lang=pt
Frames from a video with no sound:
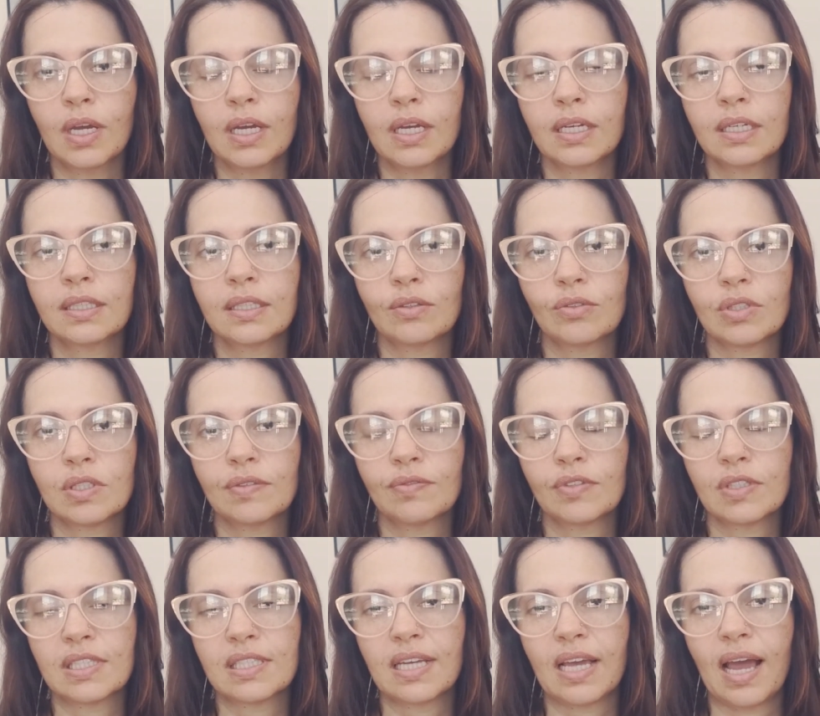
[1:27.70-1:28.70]
Então, se
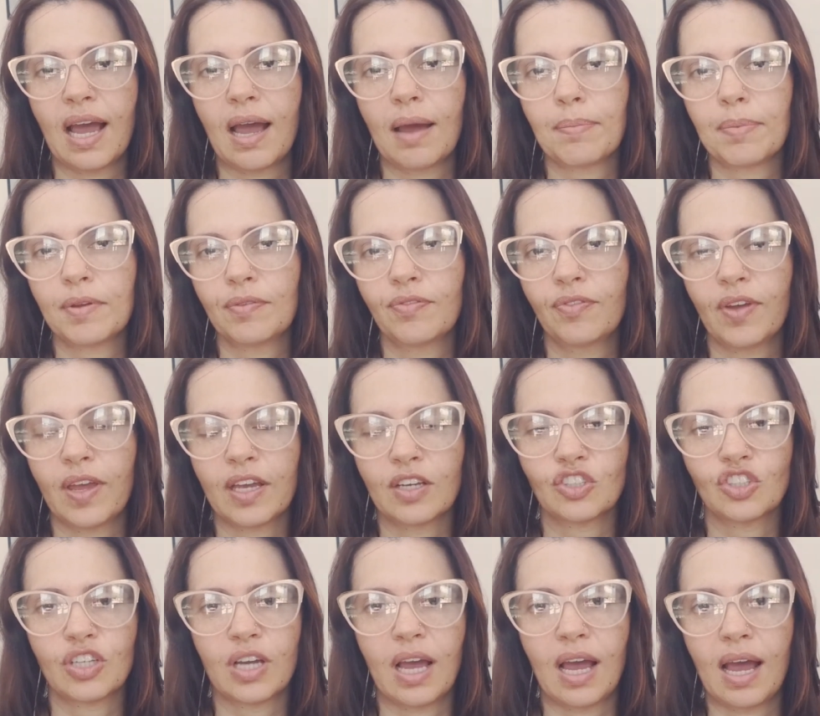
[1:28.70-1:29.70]
você abre,
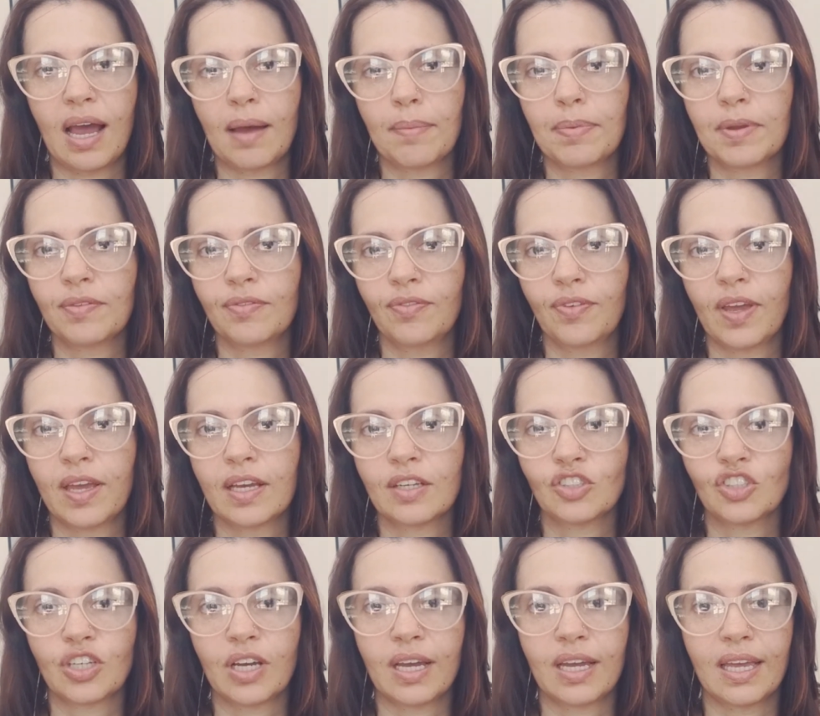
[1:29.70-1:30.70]
fecha, abre,
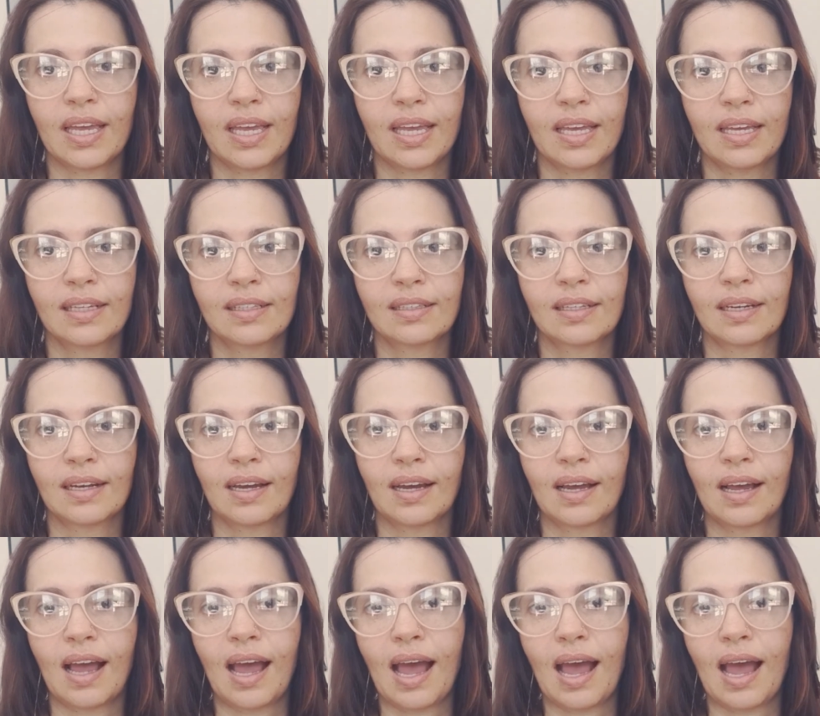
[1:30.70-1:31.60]
fecha, entra,